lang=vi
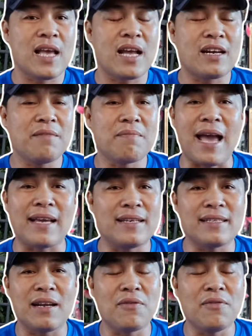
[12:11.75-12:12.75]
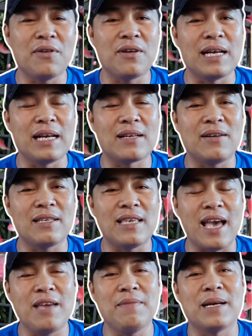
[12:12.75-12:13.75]
an ninh mạng người ta đâu có có
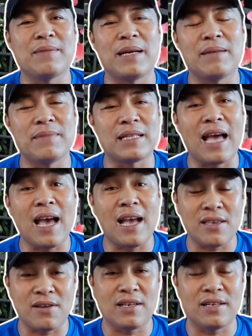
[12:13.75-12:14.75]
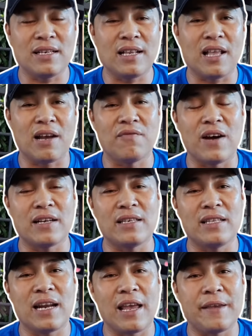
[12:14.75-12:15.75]
dễ mà mà mà thay cho những cái, cái thành phần
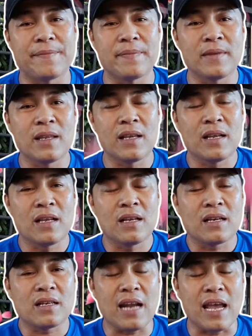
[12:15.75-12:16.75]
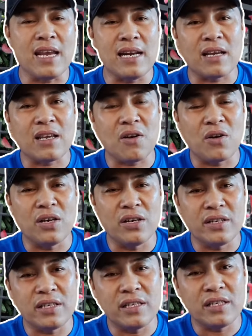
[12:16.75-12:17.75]
như thế này đây là cái con
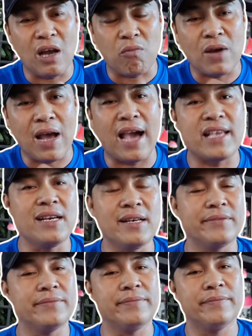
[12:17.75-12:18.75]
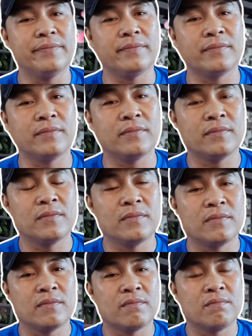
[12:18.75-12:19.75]
người độc hại nhất
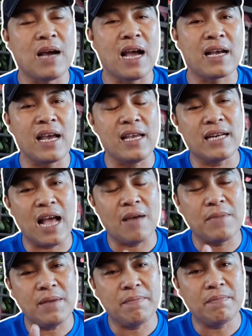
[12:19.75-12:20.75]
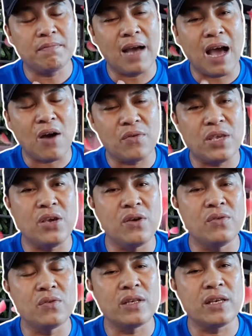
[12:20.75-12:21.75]
mà gây ra biết bao
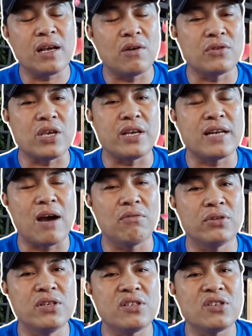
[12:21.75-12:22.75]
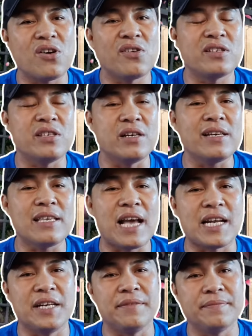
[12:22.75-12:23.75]
nhiêu cái câu chuyện đau thương cho những cái
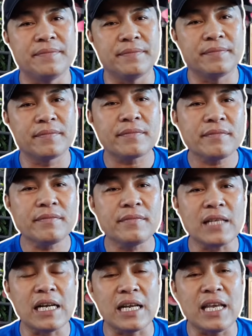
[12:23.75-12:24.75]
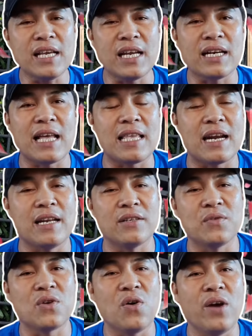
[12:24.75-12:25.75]
gia đình điển hình là gia đình
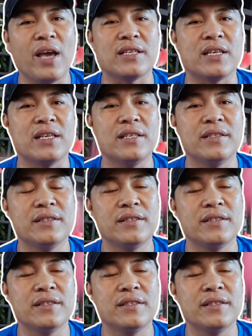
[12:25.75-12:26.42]
của cố nghệ sĩ